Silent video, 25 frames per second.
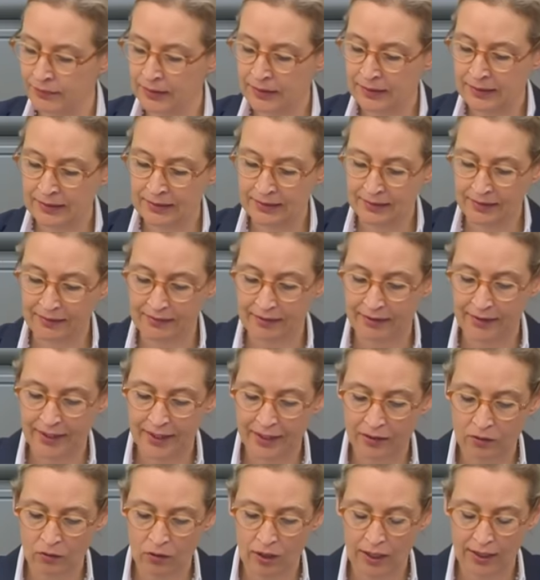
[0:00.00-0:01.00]
Alice
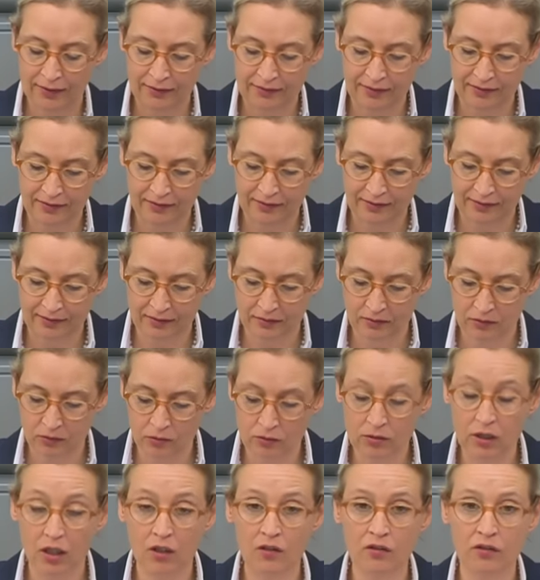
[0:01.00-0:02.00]
Weidel scheint das zu
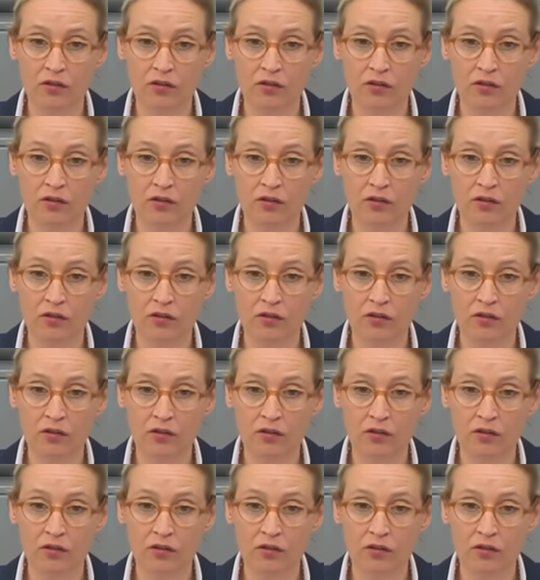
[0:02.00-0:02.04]
denken.